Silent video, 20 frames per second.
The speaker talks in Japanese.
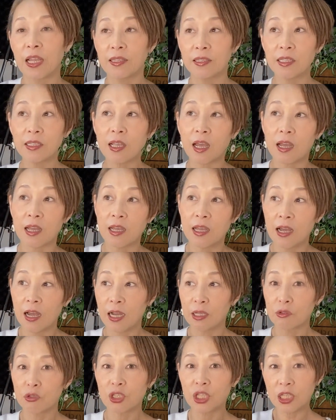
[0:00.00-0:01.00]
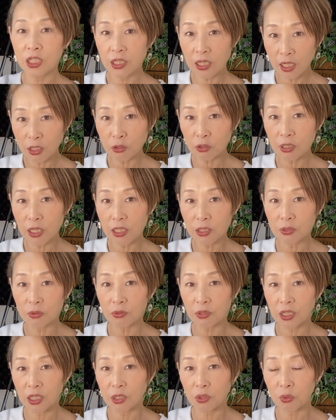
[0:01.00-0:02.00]
ただあのしっかりと出す
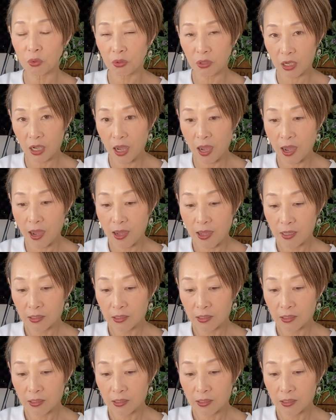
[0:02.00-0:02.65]
時とか